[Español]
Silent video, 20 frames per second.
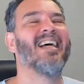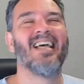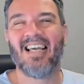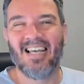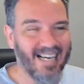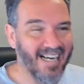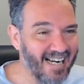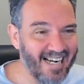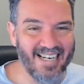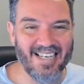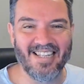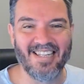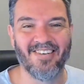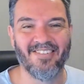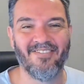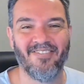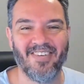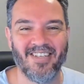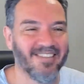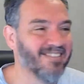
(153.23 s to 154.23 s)
Ay, Dios
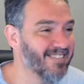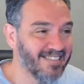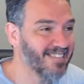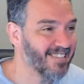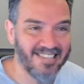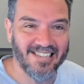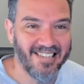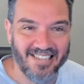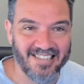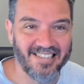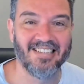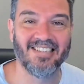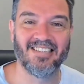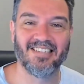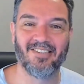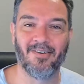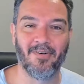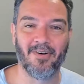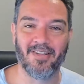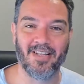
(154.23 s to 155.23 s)
mío.
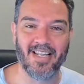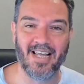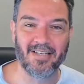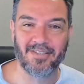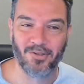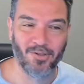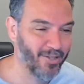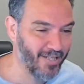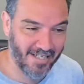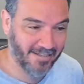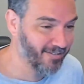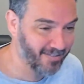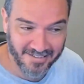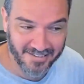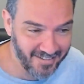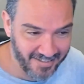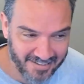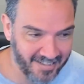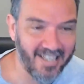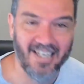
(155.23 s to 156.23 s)
Como diría Soria.
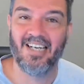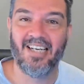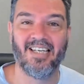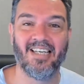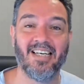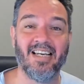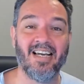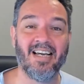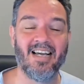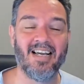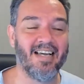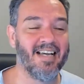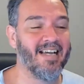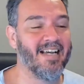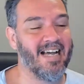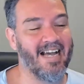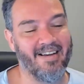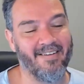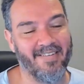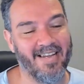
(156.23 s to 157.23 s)

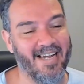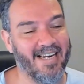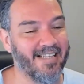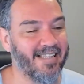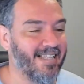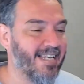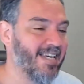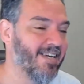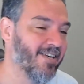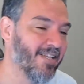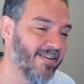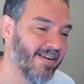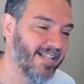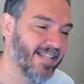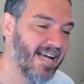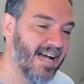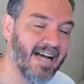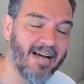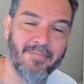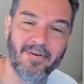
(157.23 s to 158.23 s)
A ver, tío, de
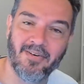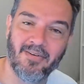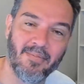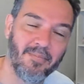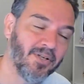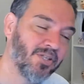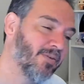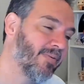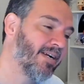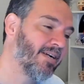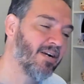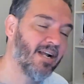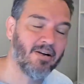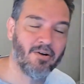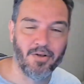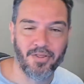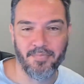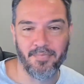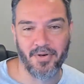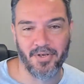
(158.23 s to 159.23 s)
verdad, pero vamos a tomarnos las
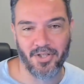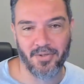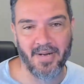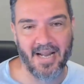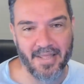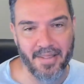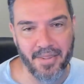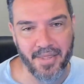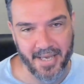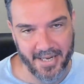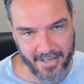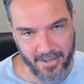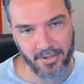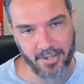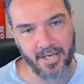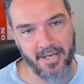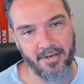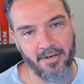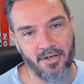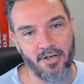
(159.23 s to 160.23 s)
cosas un poquito más en serio,
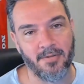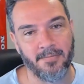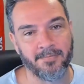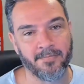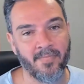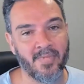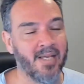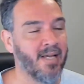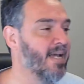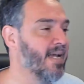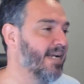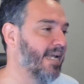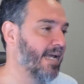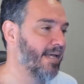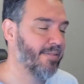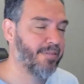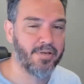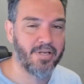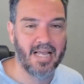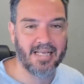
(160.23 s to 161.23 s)
tío. Que
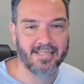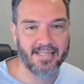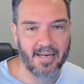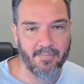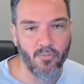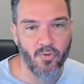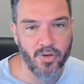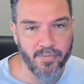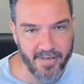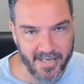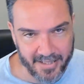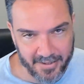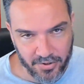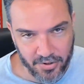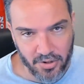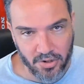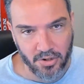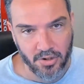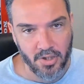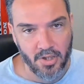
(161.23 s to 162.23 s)
eso ya está muy
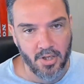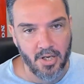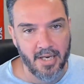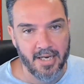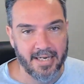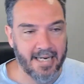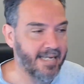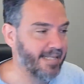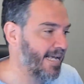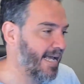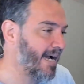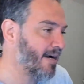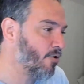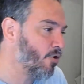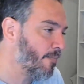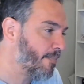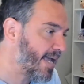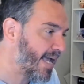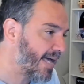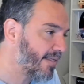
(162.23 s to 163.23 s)
visto. Que te has
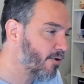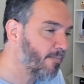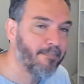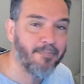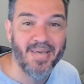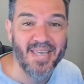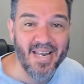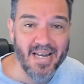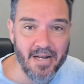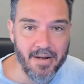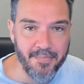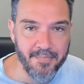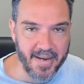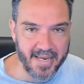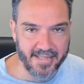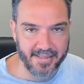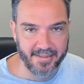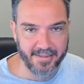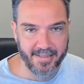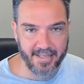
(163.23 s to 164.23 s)
copiado
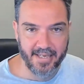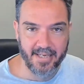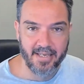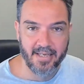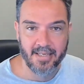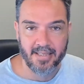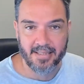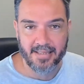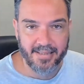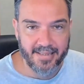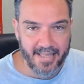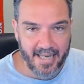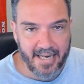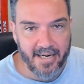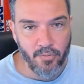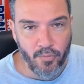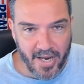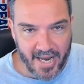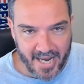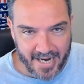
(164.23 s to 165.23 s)
vilmente de
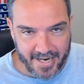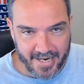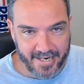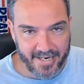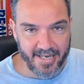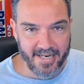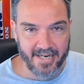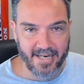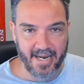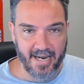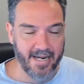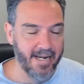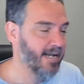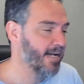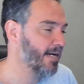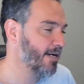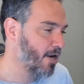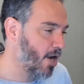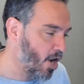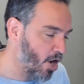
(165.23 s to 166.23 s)
Luis Enrique.
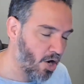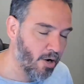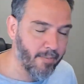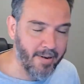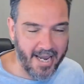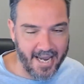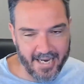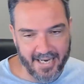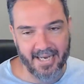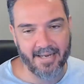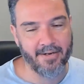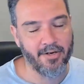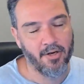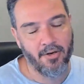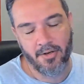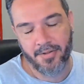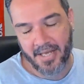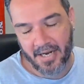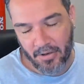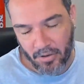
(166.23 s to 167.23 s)
No, venga,
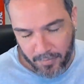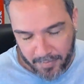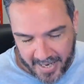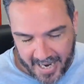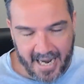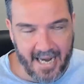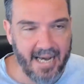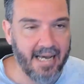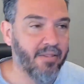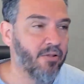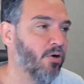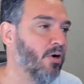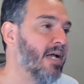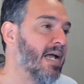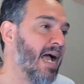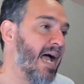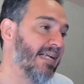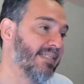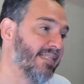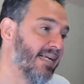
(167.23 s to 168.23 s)
no, se ha copiado.
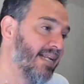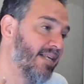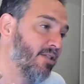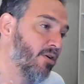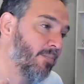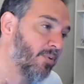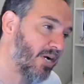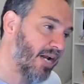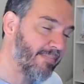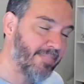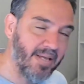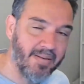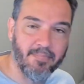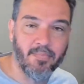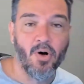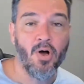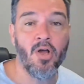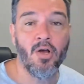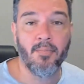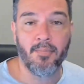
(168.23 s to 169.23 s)
Ha salido por él
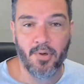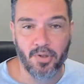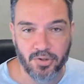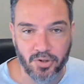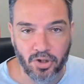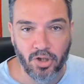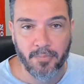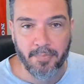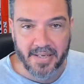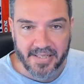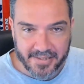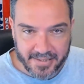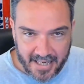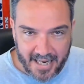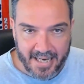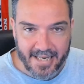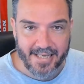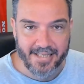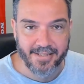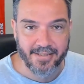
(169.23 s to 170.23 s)
mismo. ¿Vosotros
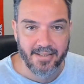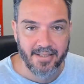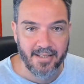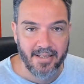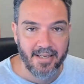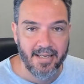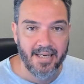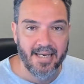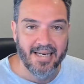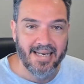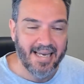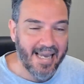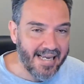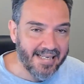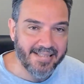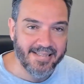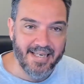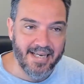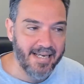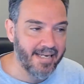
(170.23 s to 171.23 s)
pensáis que
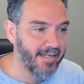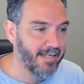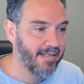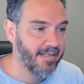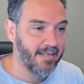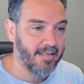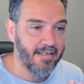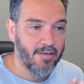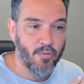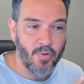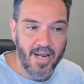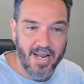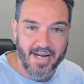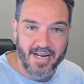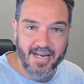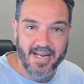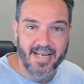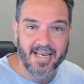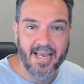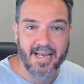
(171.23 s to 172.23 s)
si Luis
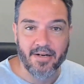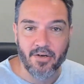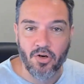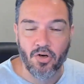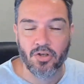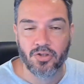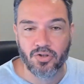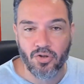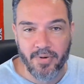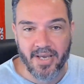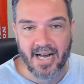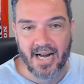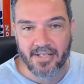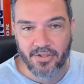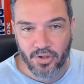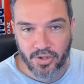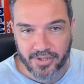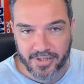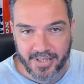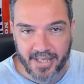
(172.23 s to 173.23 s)
Enrique no se hubiera
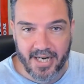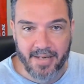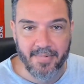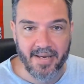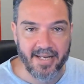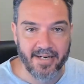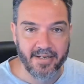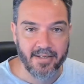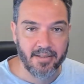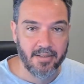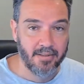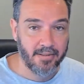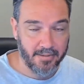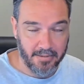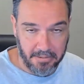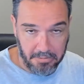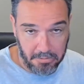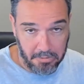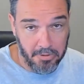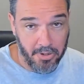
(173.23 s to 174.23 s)
hecho streamer?
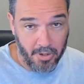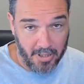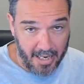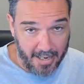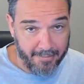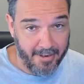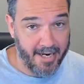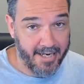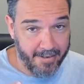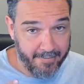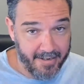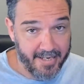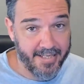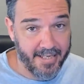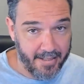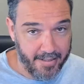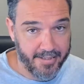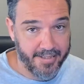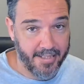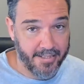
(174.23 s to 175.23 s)
Bueno, habrá que ver,
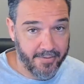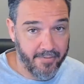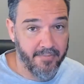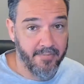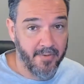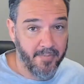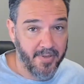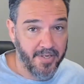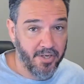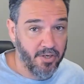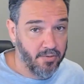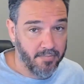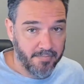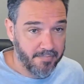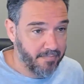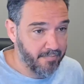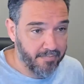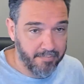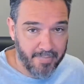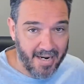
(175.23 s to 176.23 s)
ya, sabéis mi opinión.
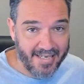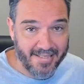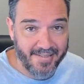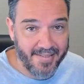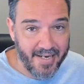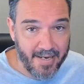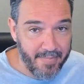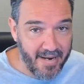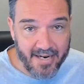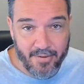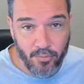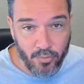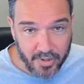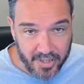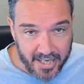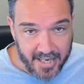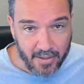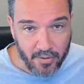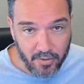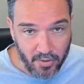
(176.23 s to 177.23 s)
Va a streamear un
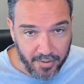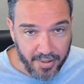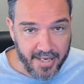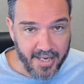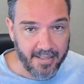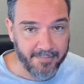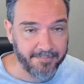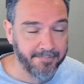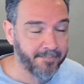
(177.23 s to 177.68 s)
día o dos días.